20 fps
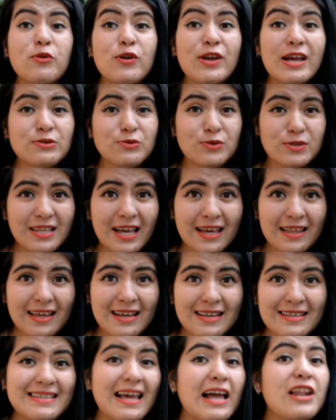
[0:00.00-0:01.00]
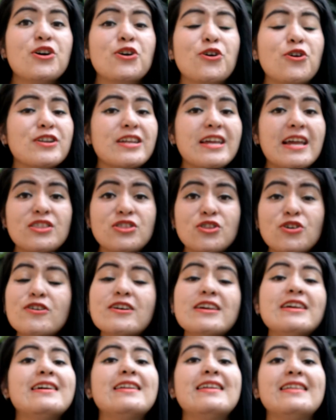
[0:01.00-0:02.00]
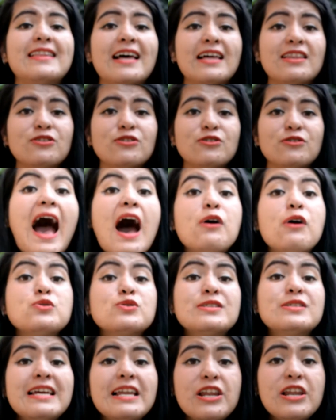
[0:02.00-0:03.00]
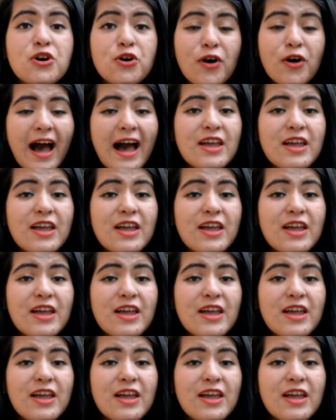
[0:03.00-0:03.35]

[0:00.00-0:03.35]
muy asustada, salió corriendo y gritando, ¡Auxilio!